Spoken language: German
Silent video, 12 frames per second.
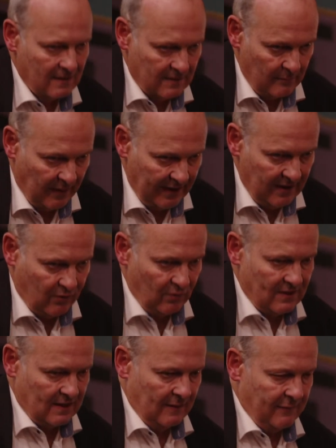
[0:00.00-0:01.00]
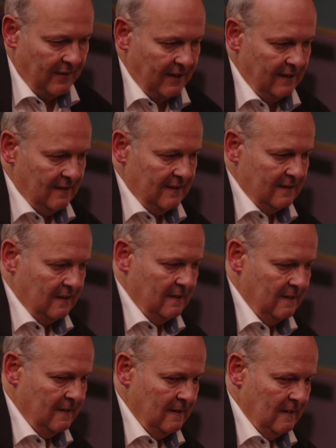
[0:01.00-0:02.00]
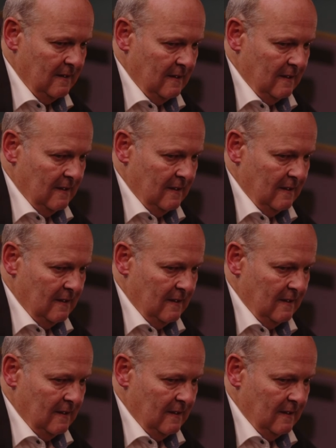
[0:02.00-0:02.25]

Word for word: des Canaletto-Jahrs. Die städtische